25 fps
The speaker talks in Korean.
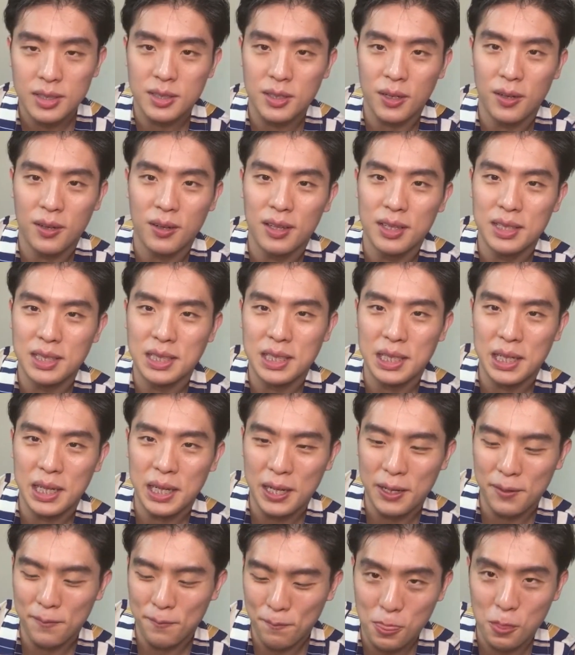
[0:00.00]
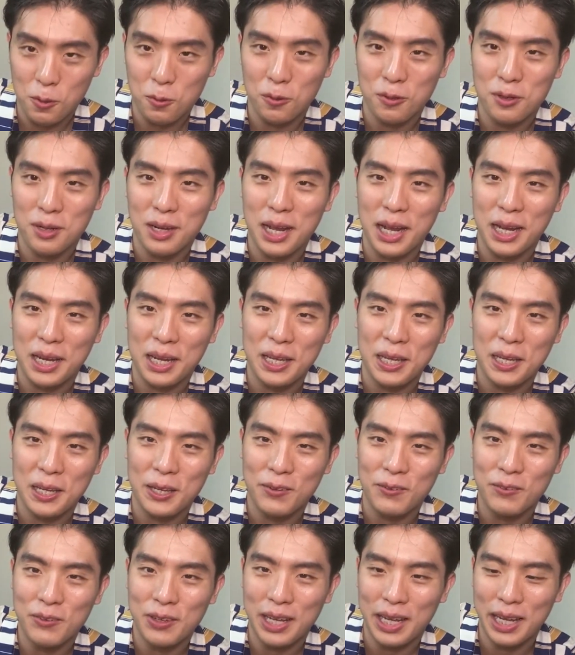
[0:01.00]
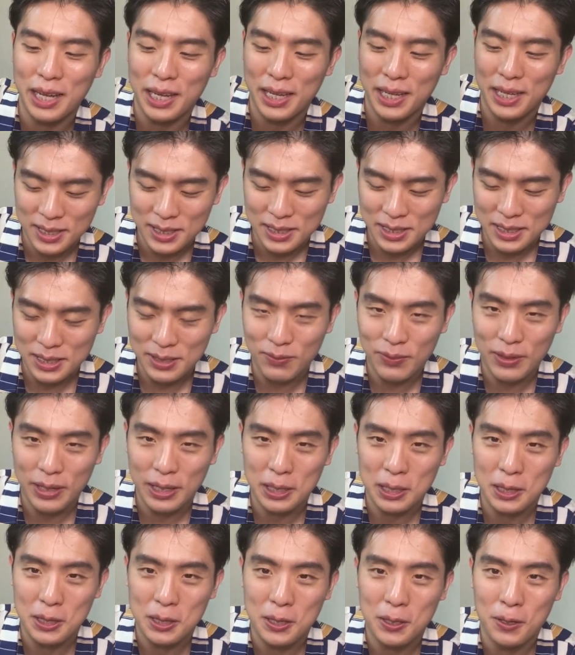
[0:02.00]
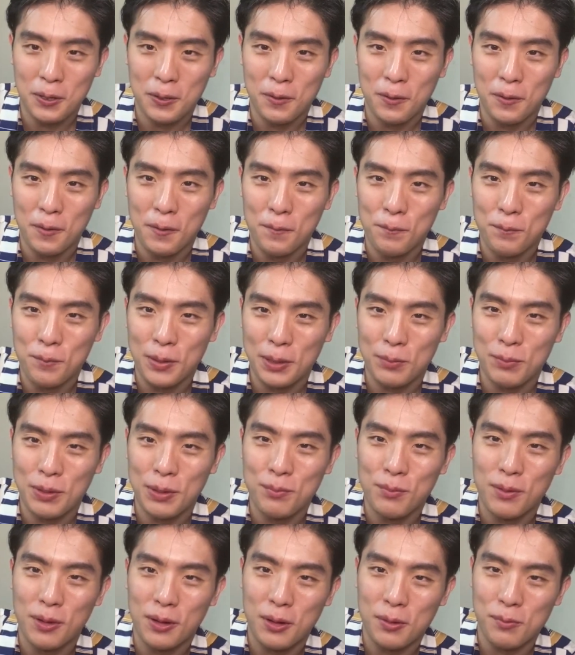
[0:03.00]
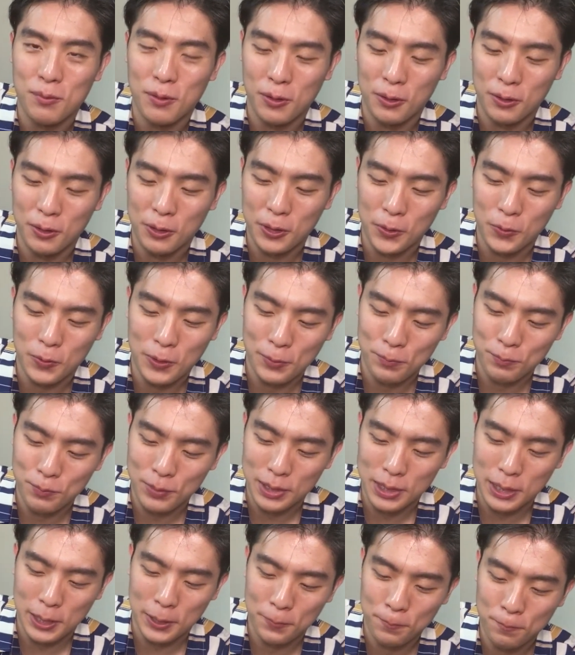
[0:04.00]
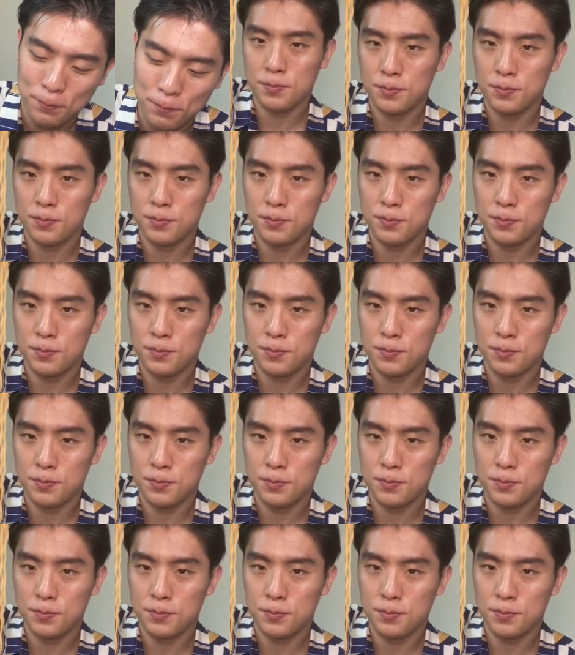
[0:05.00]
저는 지금 돈을 아끼기 위해 집에 있던 비빔면을 먹으려고 합니다.